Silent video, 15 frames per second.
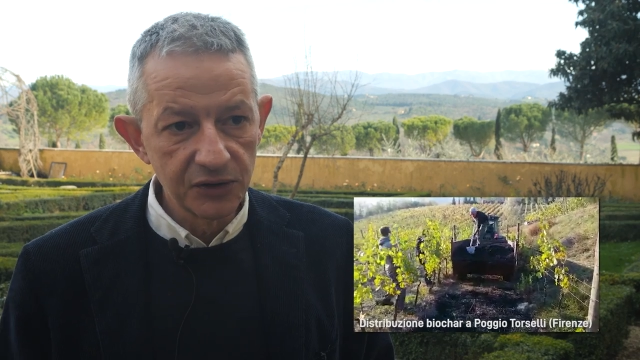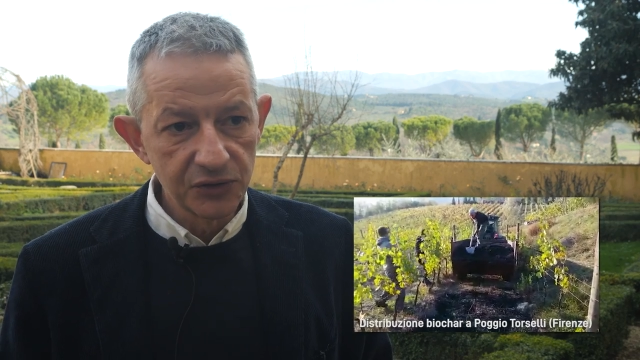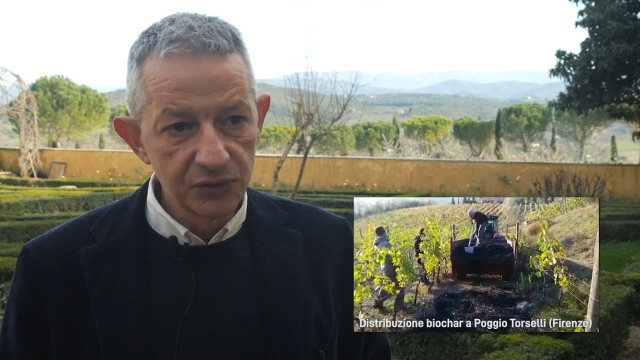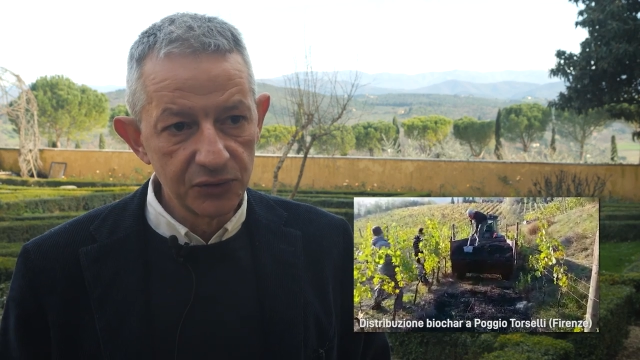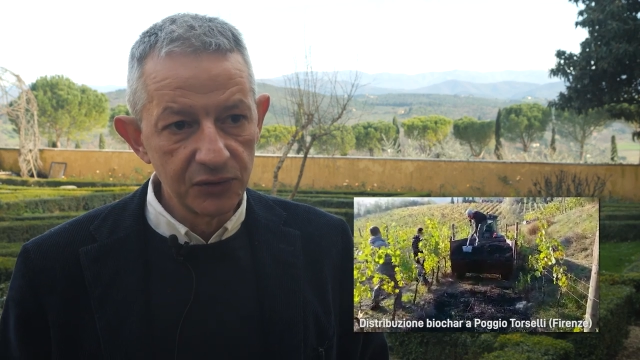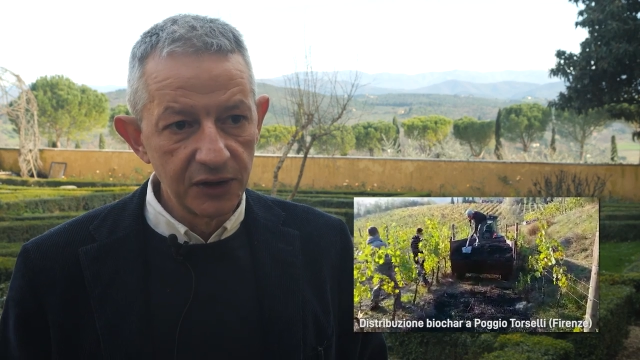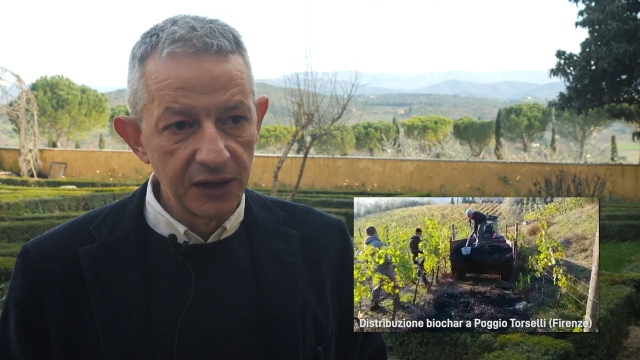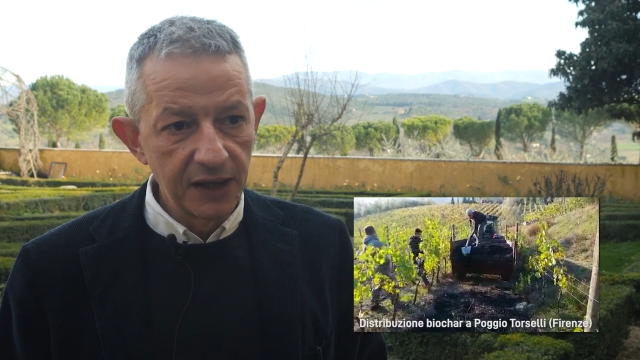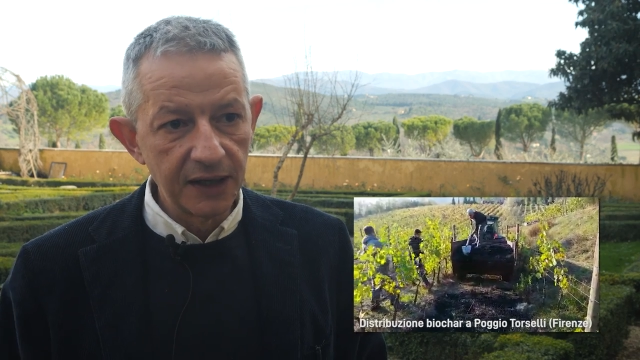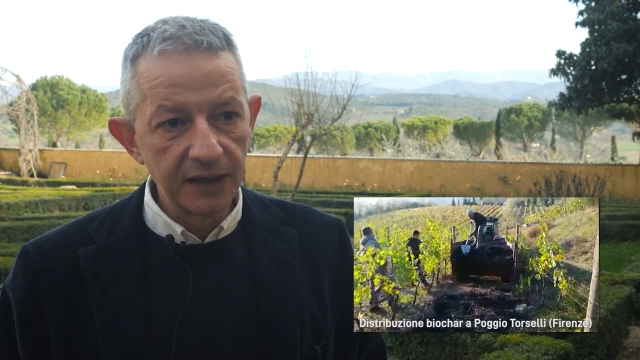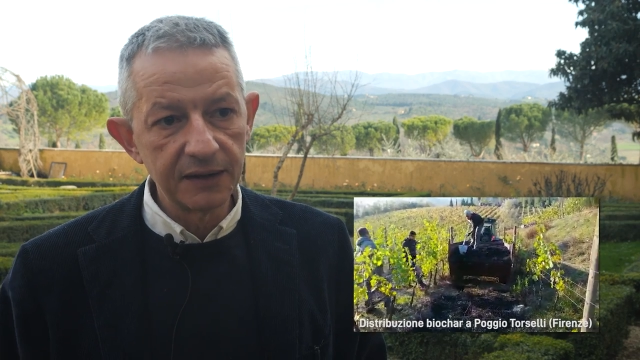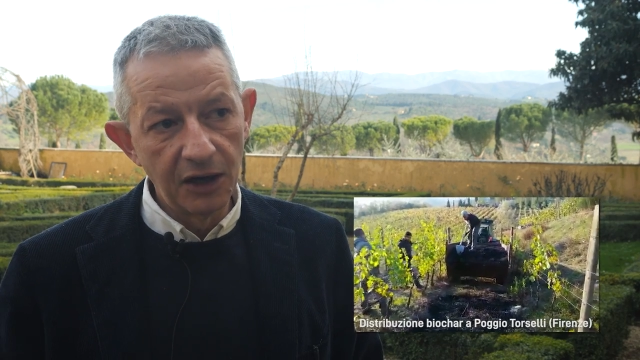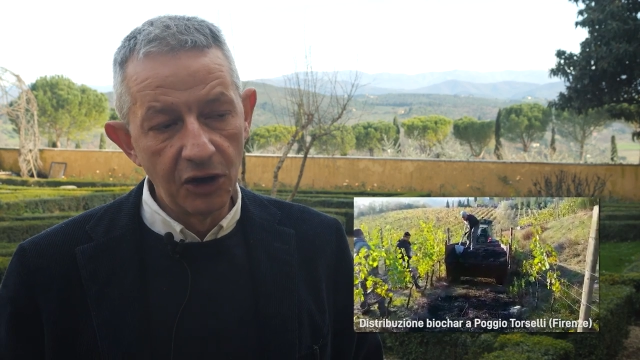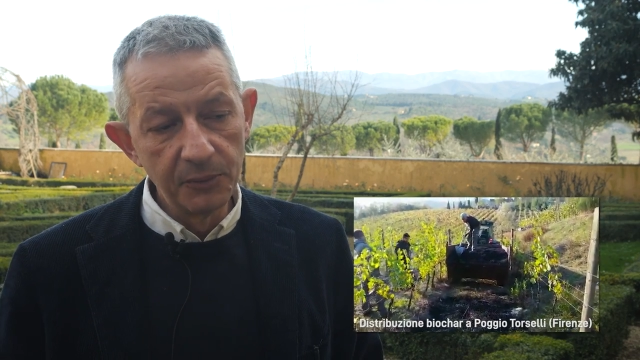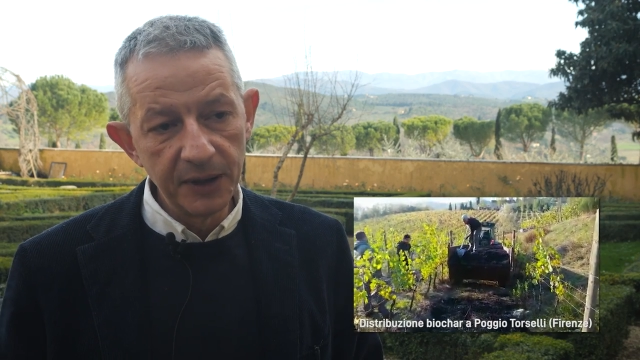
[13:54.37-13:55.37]

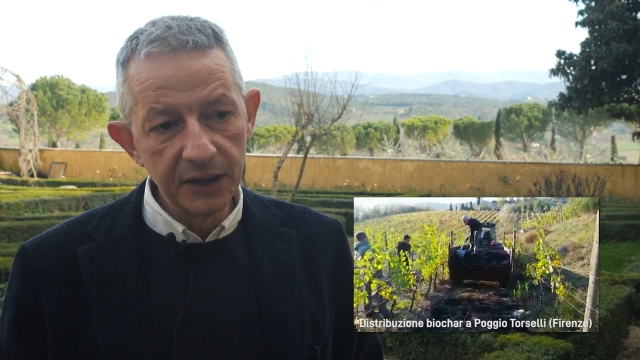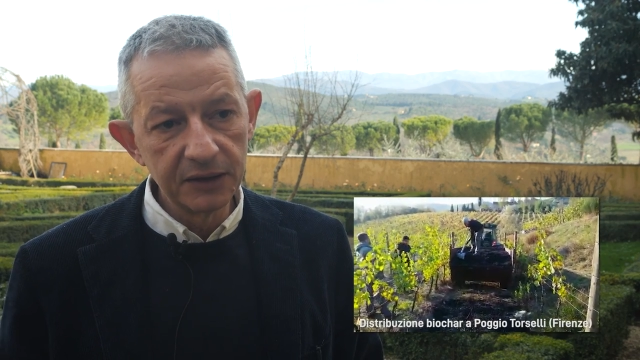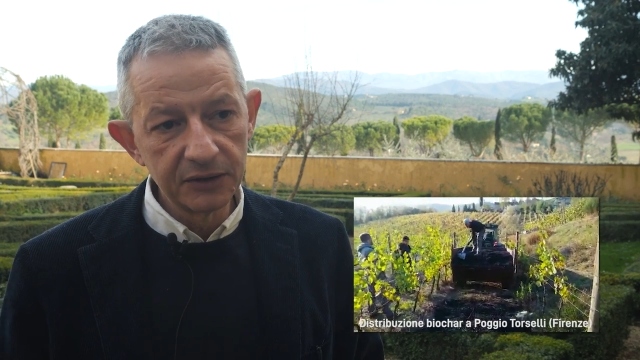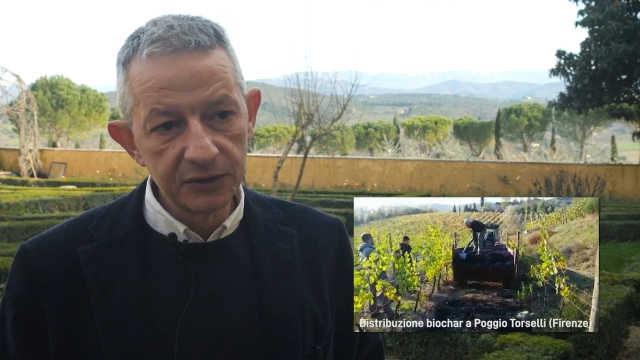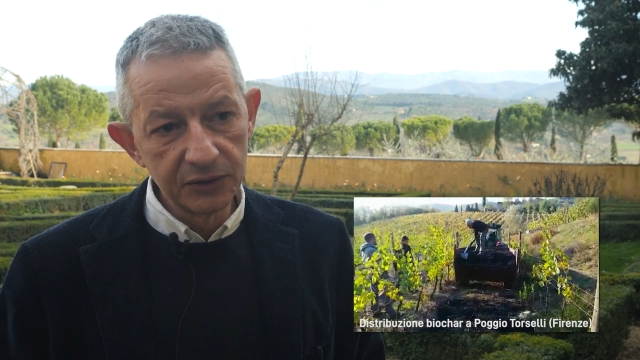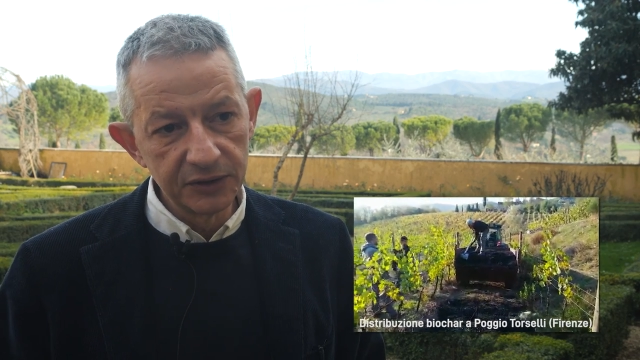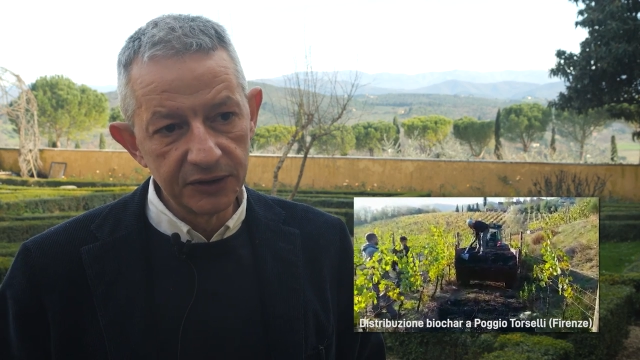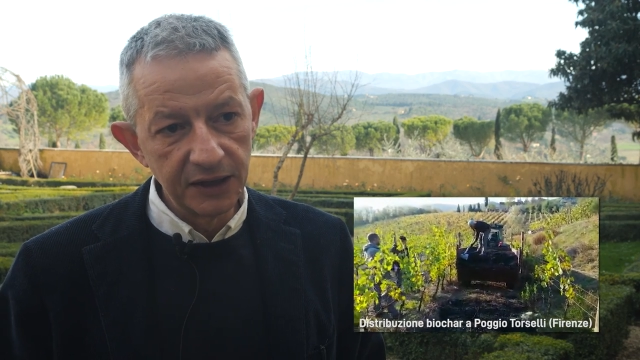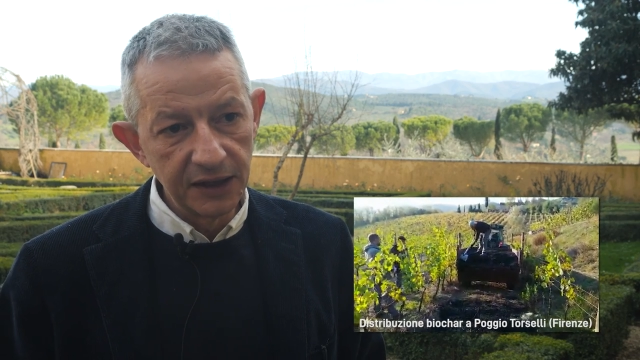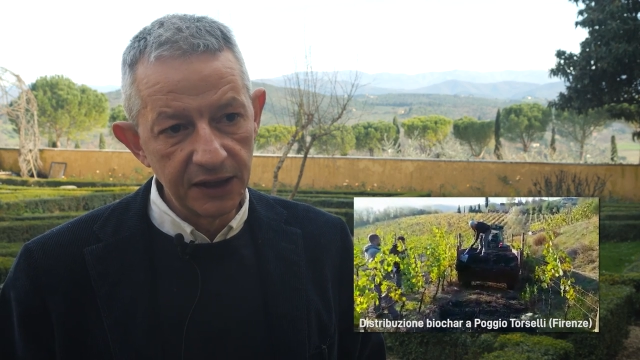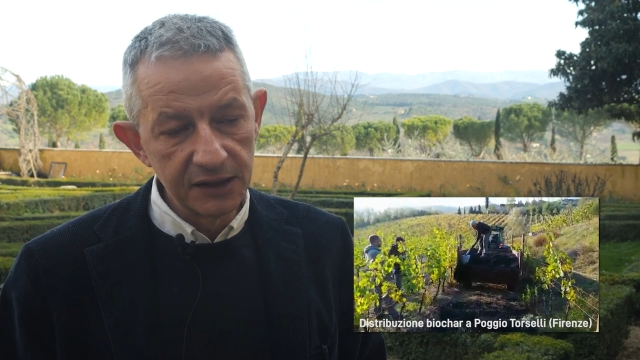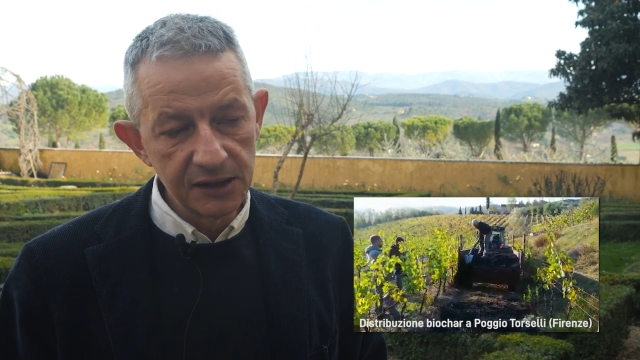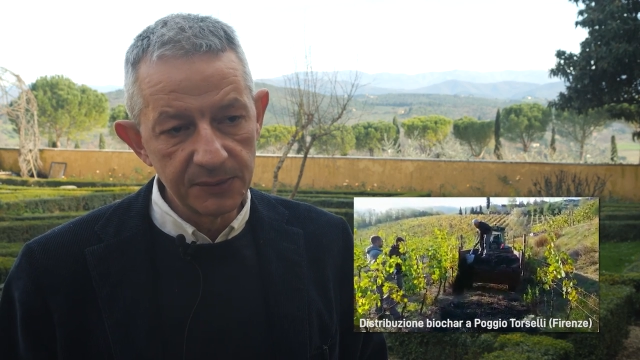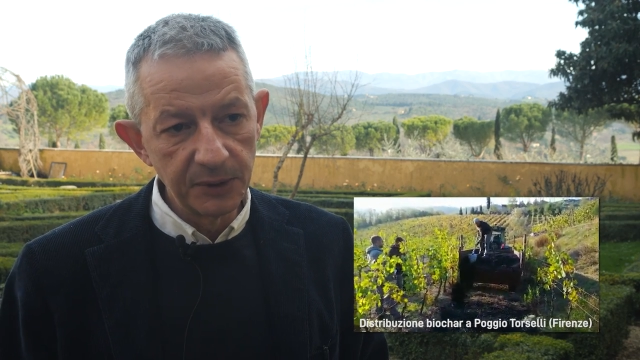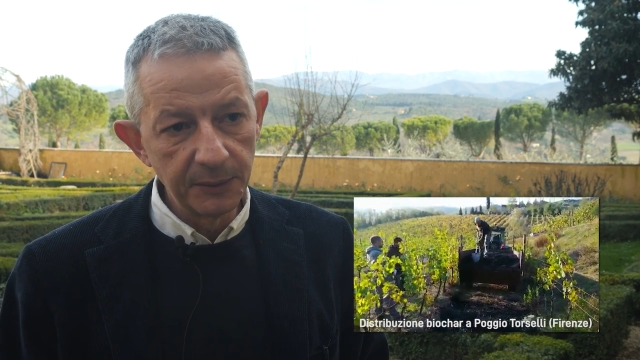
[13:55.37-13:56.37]
sull'aumento della
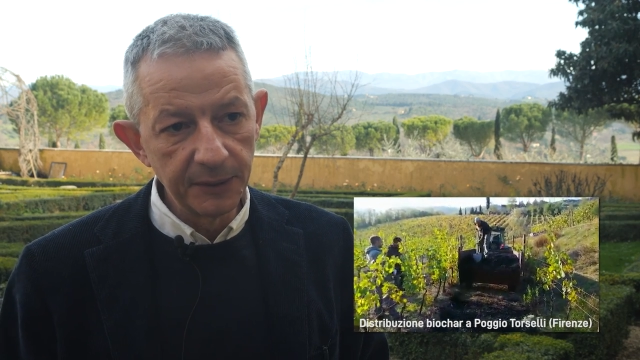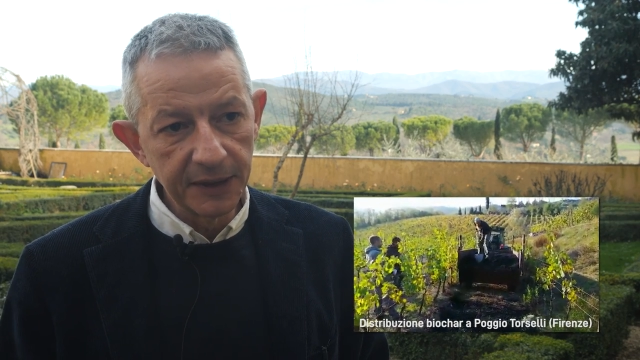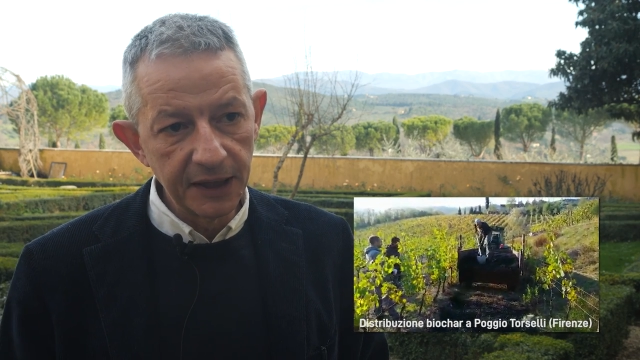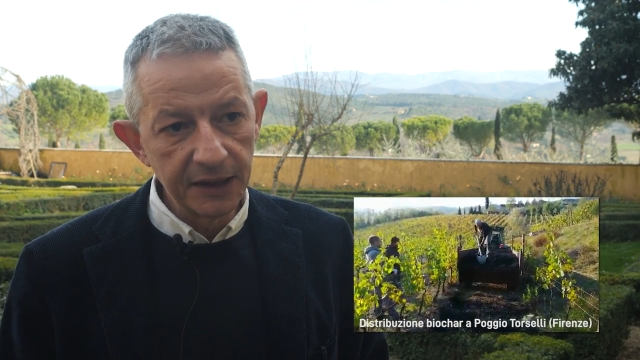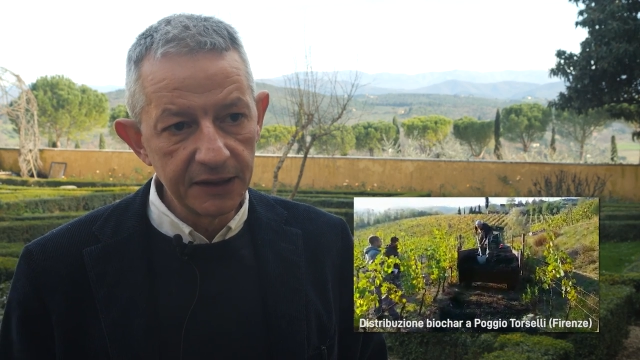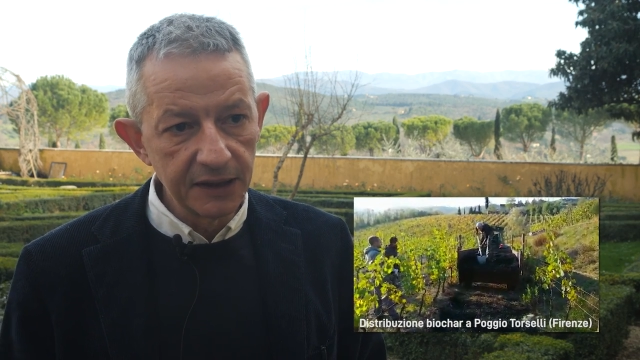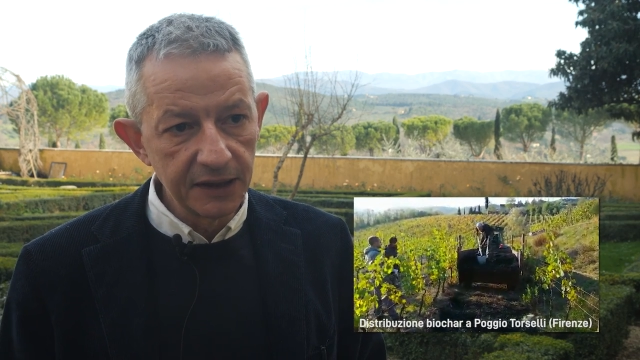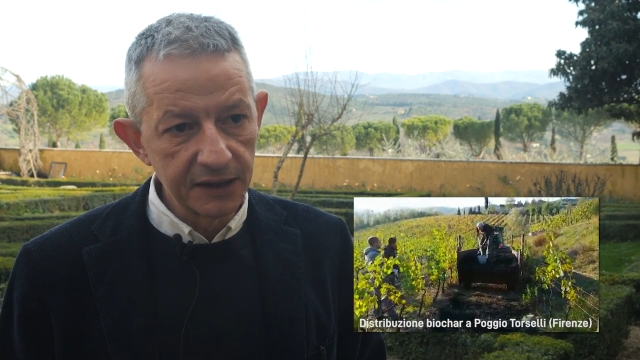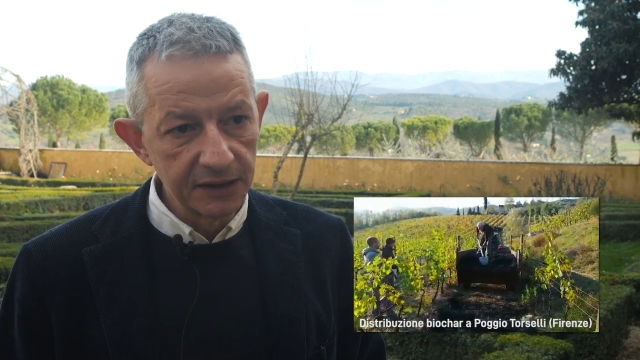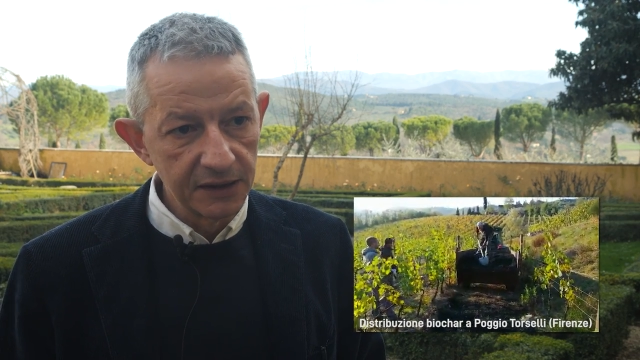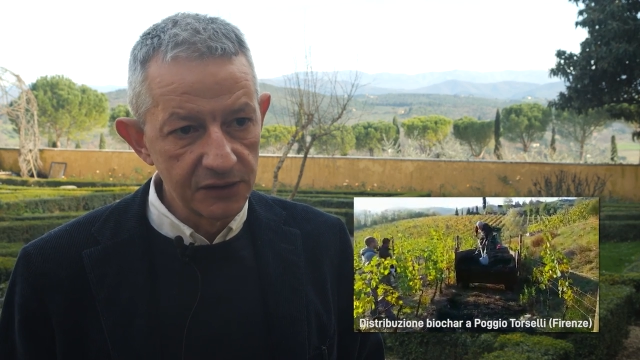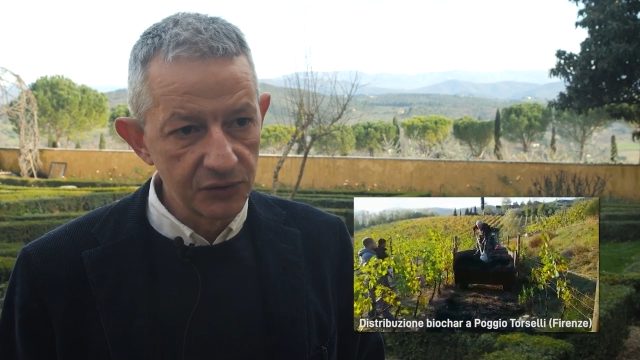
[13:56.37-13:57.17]
disponibilità idrica del